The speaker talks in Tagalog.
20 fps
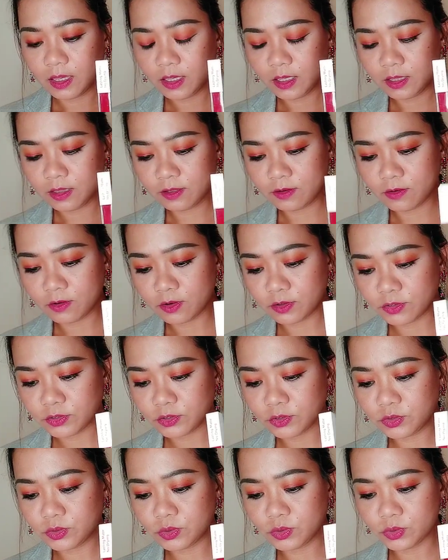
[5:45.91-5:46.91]
It
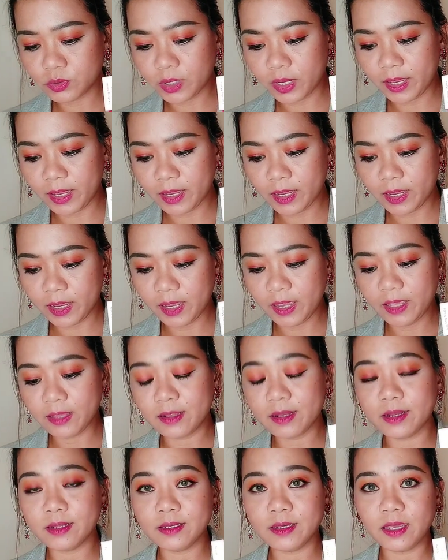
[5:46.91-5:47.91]
costs to
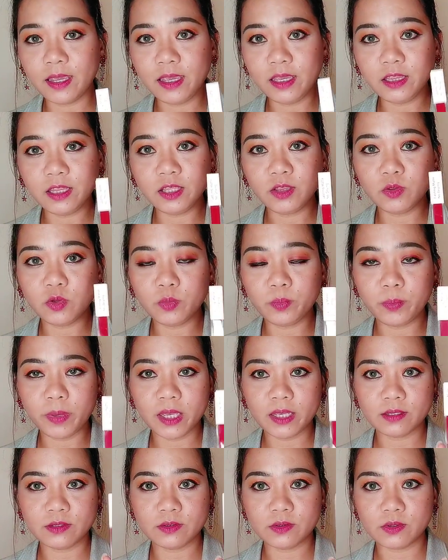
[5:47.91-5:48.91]
882
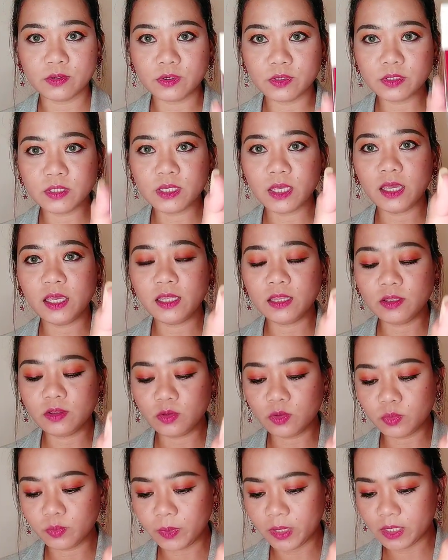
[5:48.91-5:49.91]
pesos,
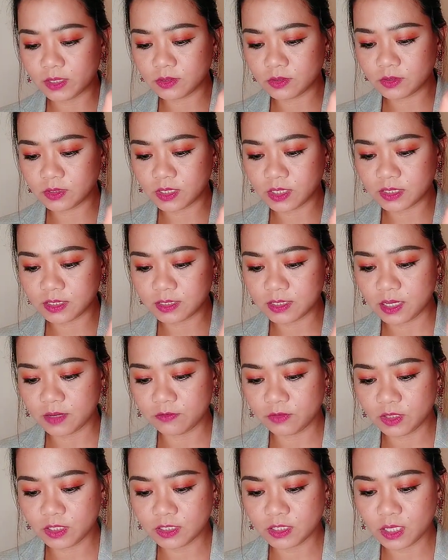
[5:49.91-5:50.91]
82 pesos and
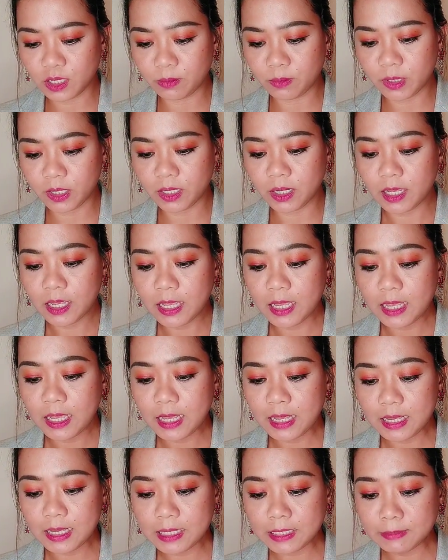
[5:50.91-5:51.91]
77
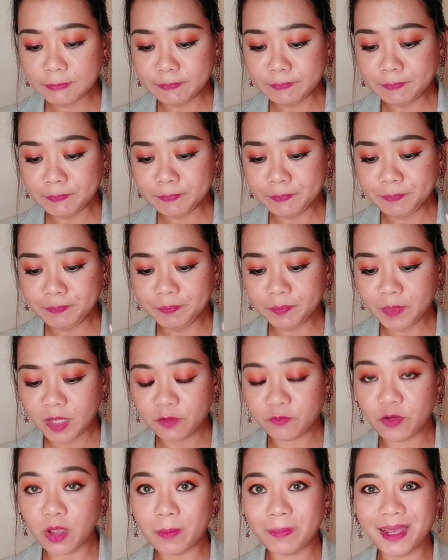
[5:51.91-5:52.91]
um
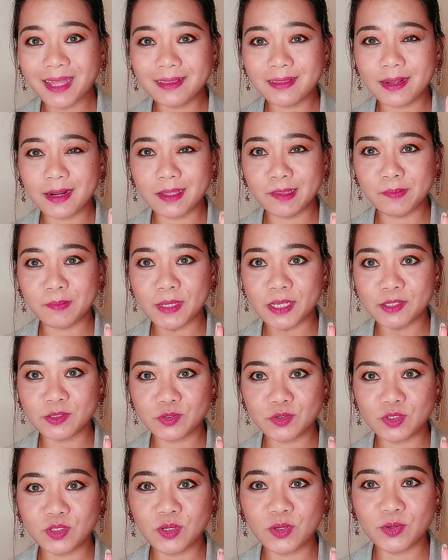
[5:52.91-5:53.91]
500
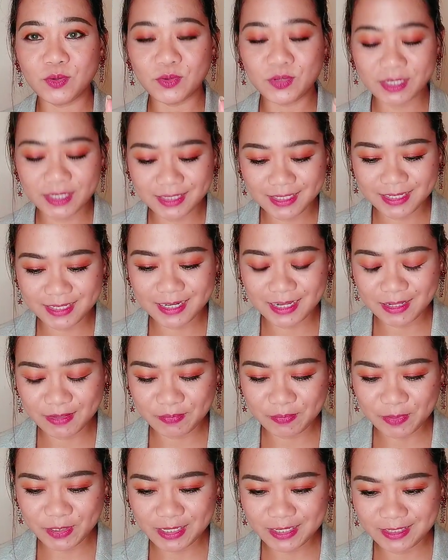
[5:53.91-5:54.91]
pesos daw
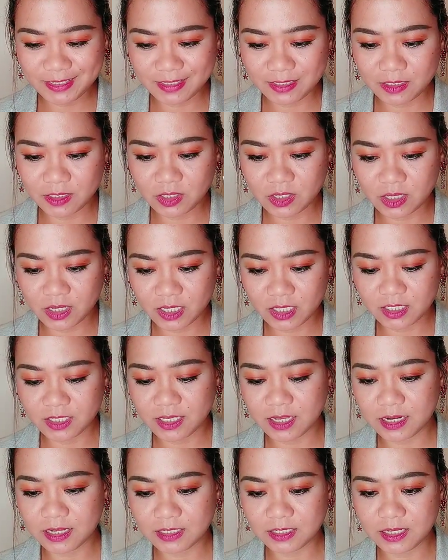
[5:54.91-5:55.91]
original price nito
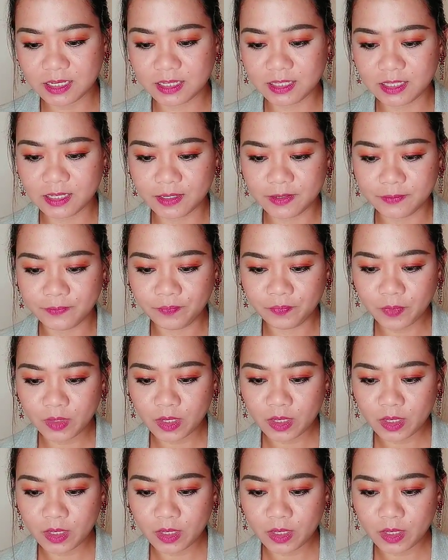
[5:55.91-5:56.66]
guys sa Lazada.